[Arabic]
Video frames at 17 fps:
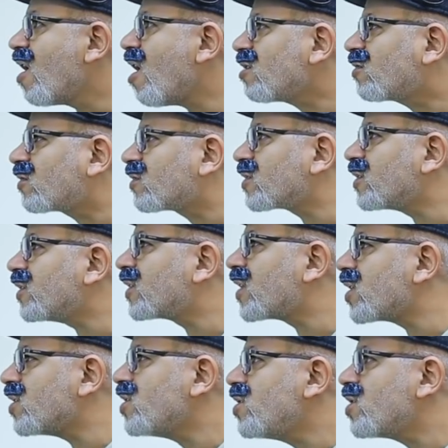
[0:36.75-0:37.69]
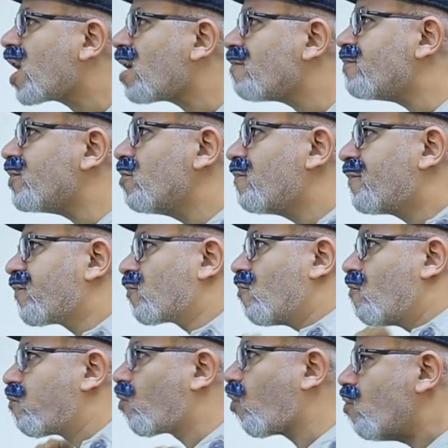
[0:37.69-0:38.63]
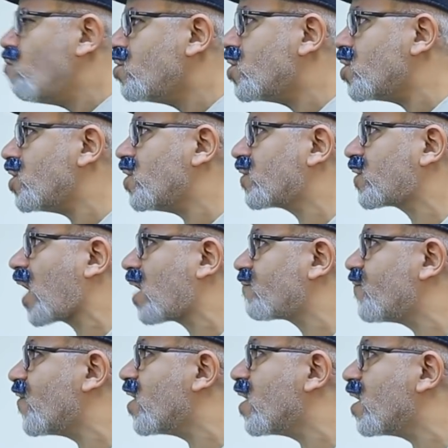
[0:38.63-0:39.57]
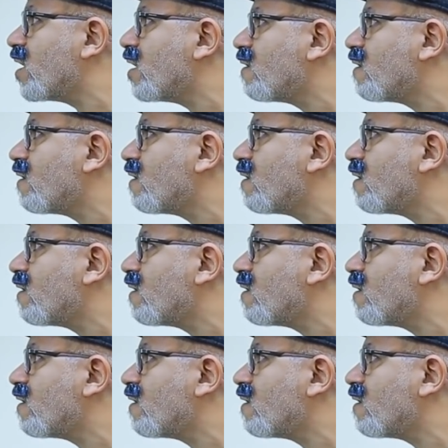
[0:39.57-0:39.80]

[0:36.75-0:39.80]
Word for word: قطر سريع بيفرم كل يتحداه